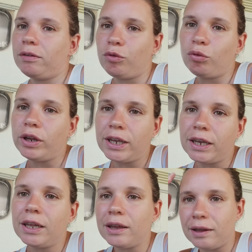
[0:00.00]
du
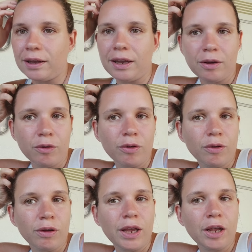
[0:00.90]
liquide et,
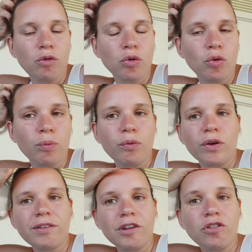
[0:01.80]
être sûr de
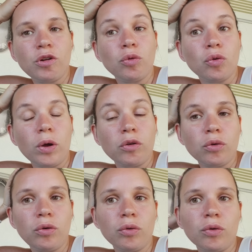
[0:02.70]
pouvoir s'acheter 2 trois
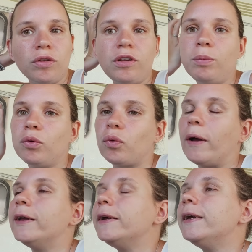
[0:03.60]
trucs si
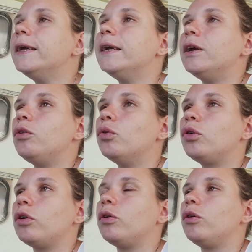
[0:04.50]
besoin.
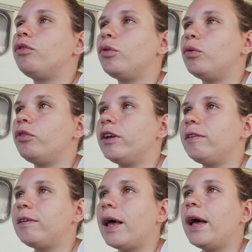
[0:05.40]
Donc euh, faut qu'on
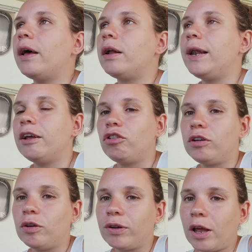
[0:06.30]
fasse ça. Là
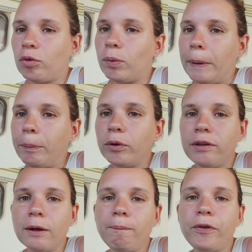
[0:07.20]
j'étais en train de
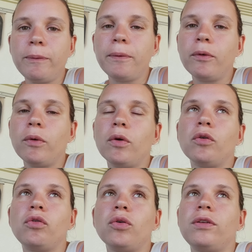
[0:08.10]
papoter un petit peu
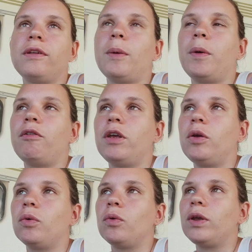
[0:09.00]
euh, sur Snap
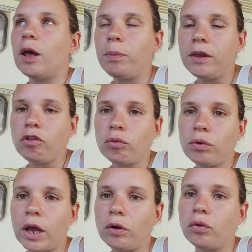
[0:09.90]
avec euh, Gabi, j'ai
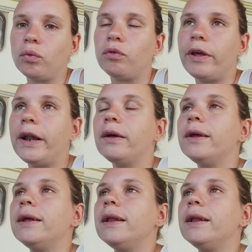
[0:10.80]
eu quelques nouvelles.